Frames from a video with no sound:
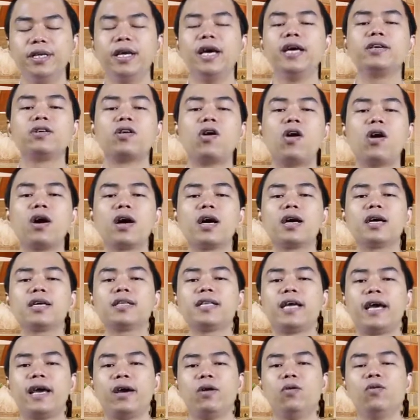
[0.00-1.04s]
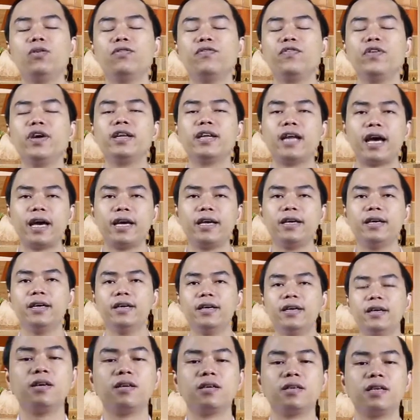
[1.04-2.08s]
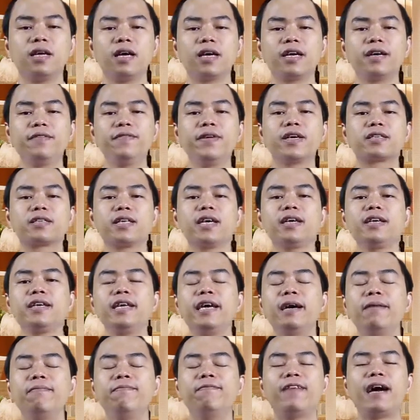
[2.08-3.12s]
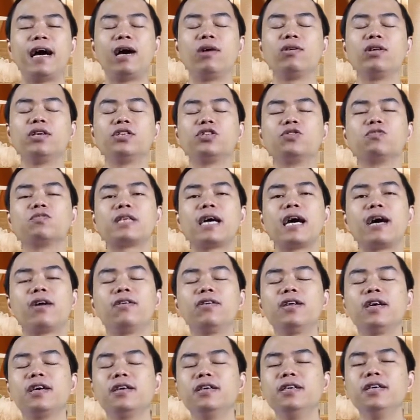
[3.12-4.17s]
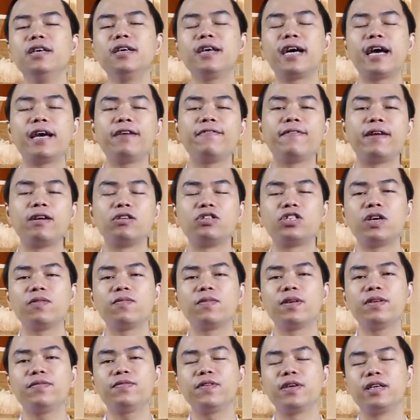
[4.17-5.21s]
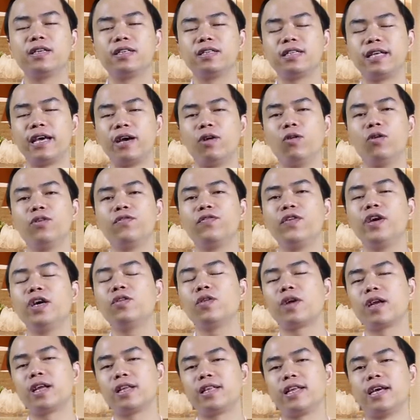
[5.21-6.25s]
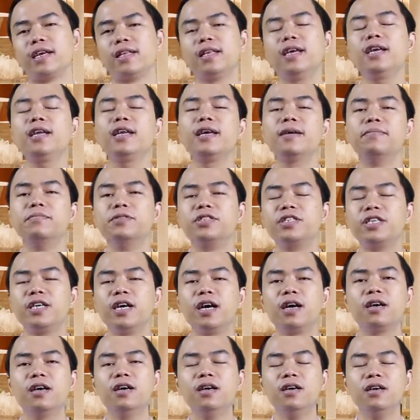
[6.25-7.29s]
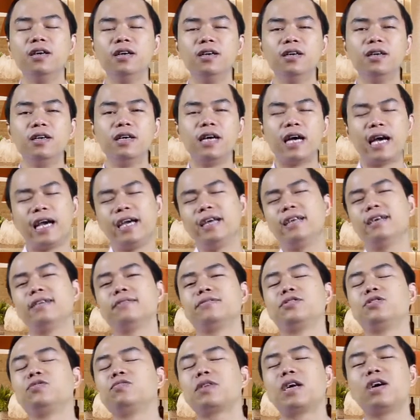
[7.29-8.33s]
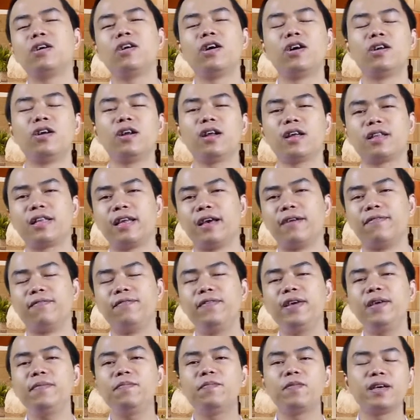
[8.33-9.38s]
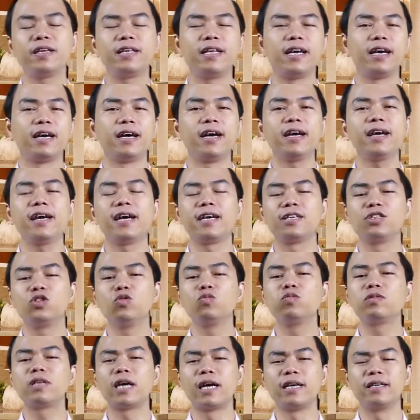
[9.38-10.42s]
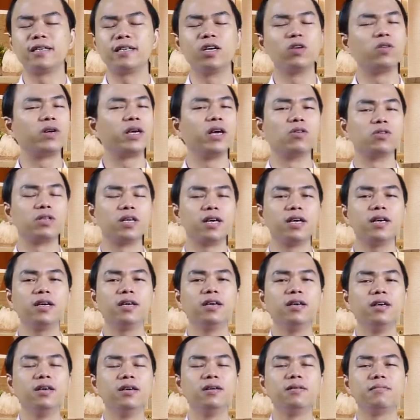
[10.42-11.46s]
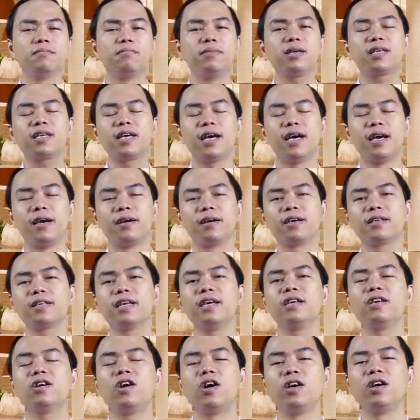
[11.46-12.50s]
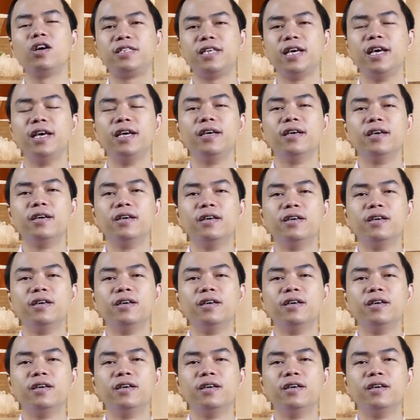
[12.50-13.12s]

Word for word: nên có các cái thẻ hội viên này Đấy, cái việc tích điểm vào thì chúng ta có thể đưa ngay vào trong cái phần thẻ hội viên hoặc là thẻ tích điểm riêng hay là chúng ta gọi nó là thẻ vip hay thẻ khách hàng trung thành kiểu kiểu thế bất kể cái tên gọi gì